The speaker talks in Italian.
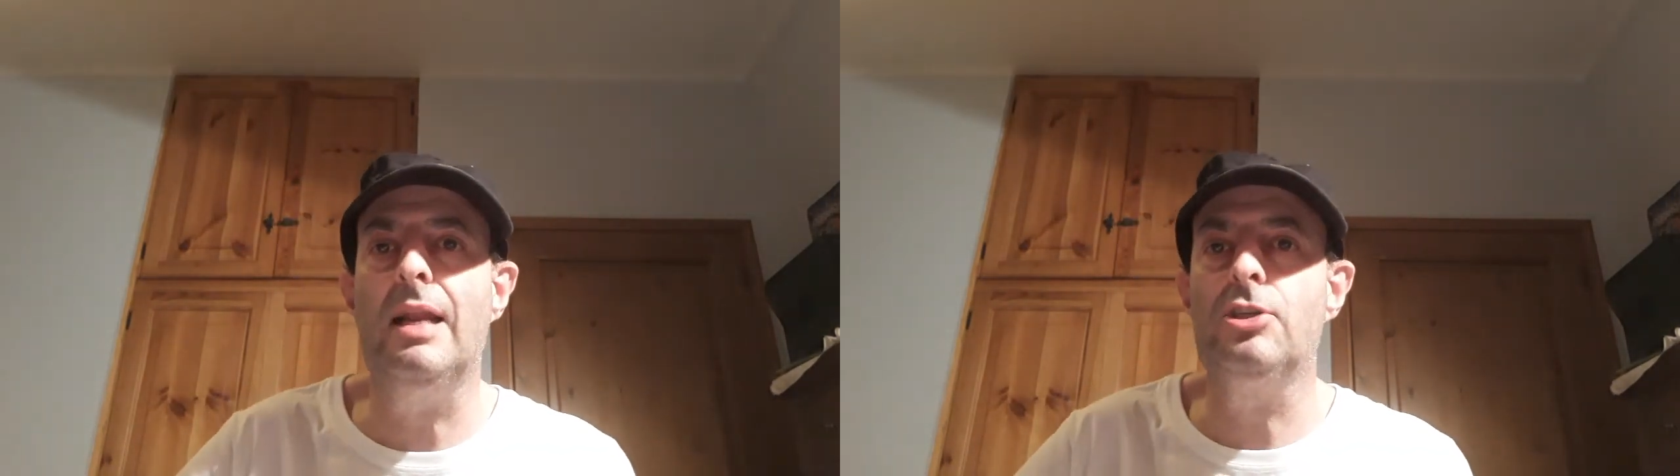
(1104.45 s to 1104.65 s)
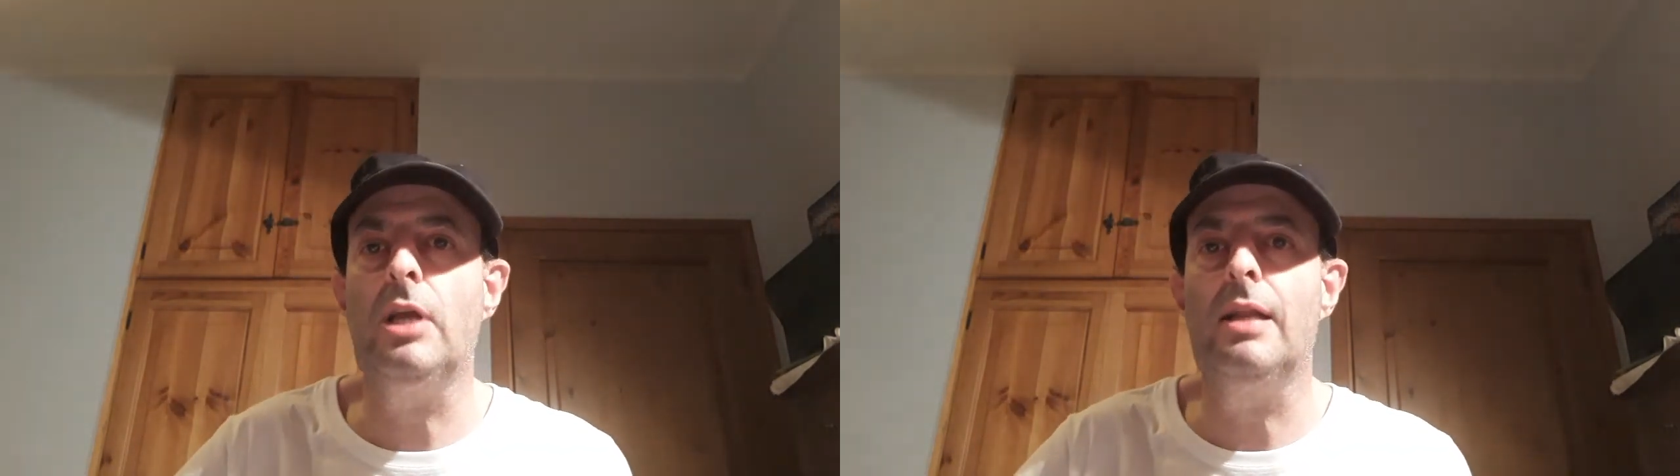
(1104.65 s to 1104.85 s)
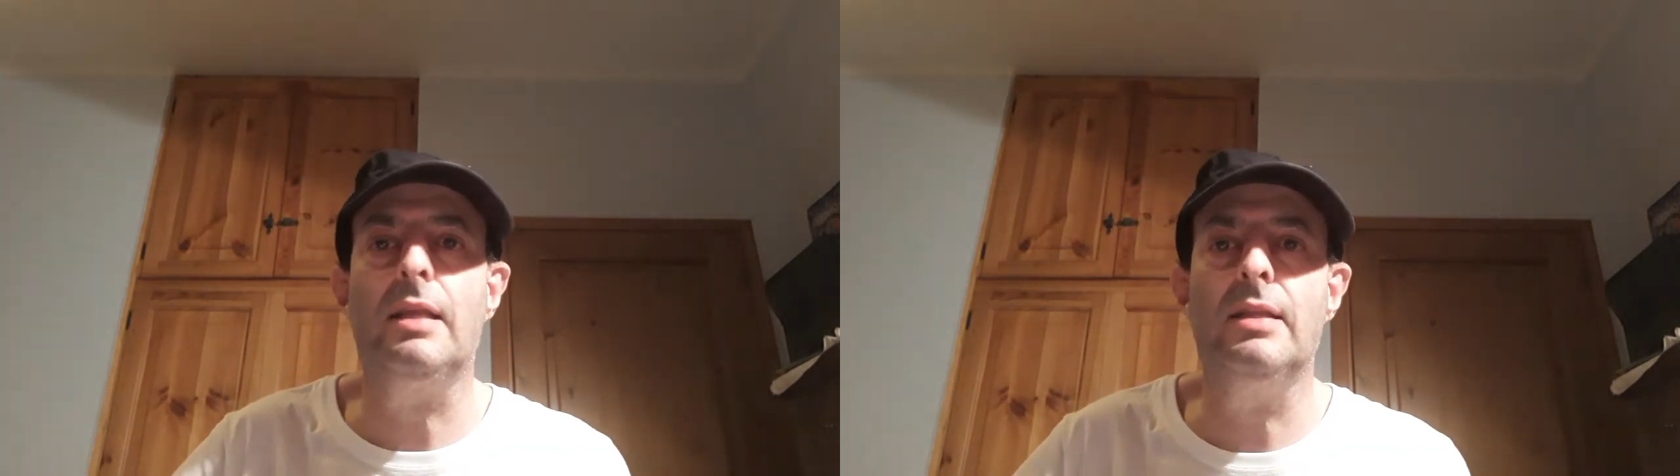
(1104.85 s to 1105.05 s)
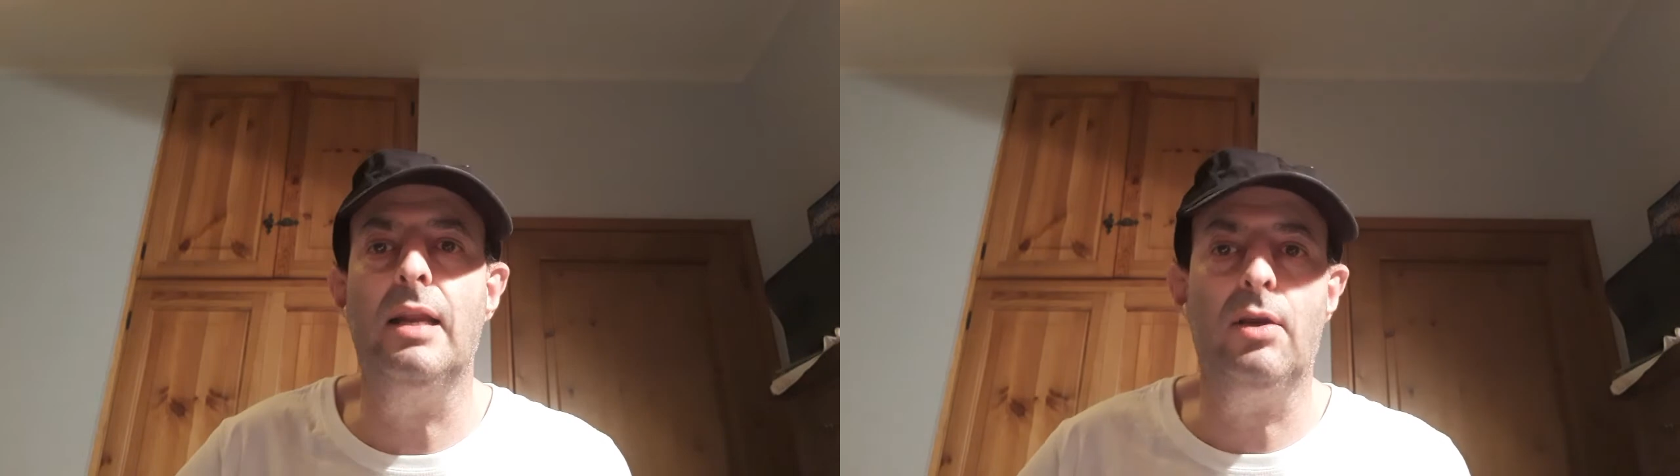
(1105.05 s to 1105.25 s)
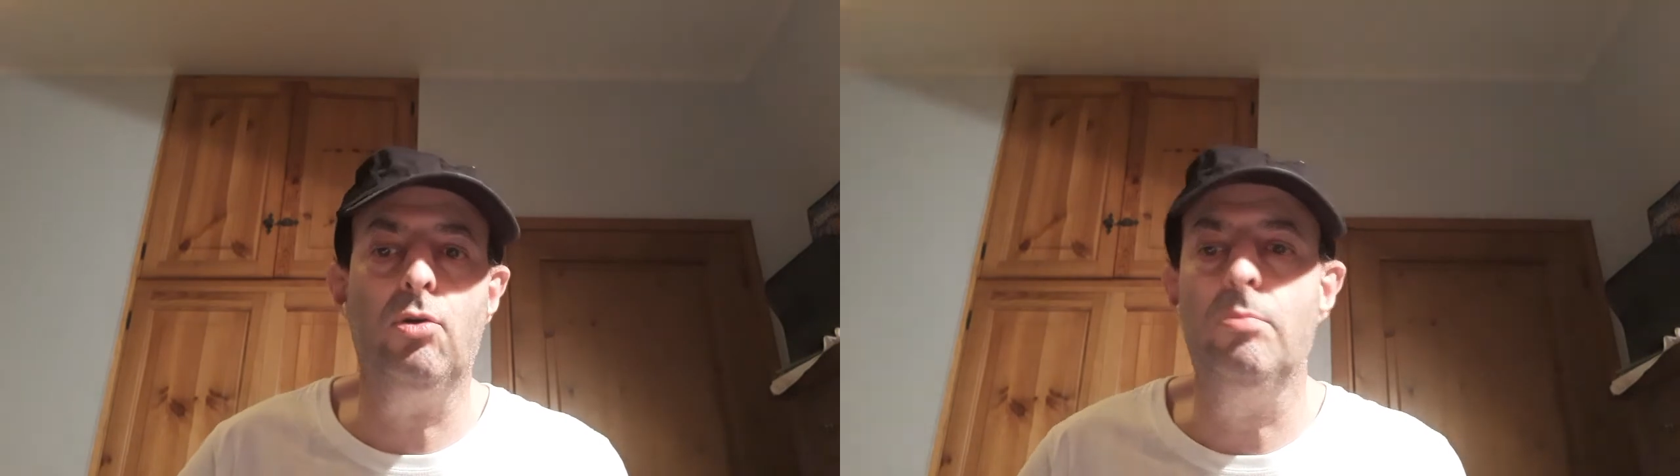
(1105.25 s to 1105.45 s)
la scelta
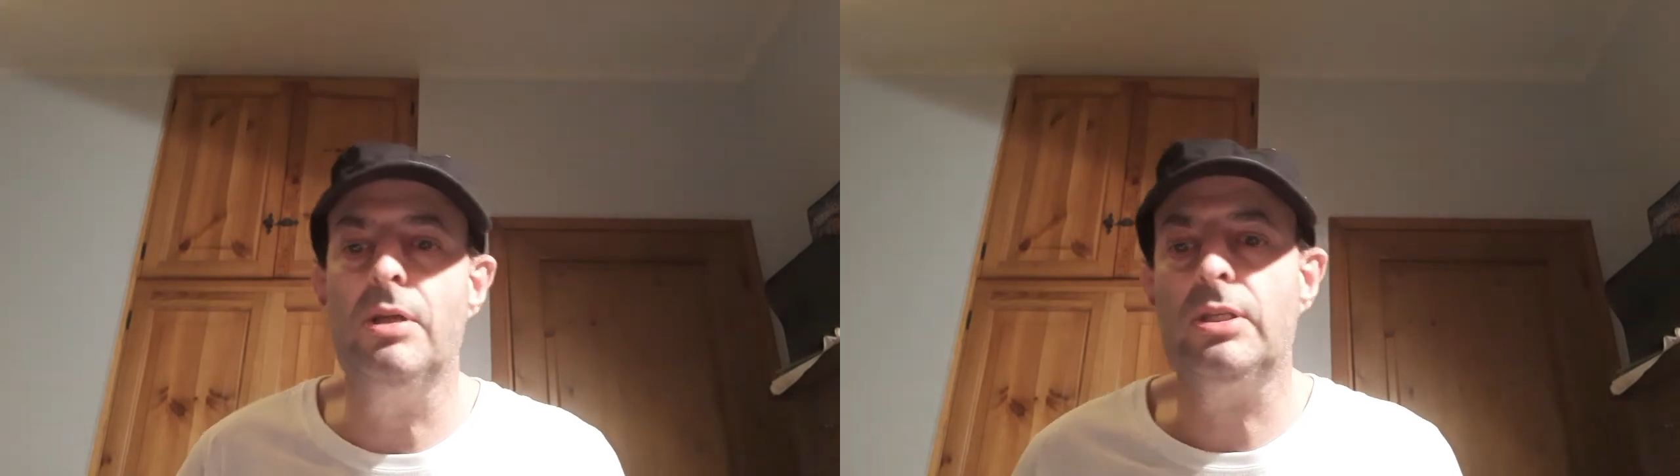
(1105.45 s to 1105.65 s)
delle gomme è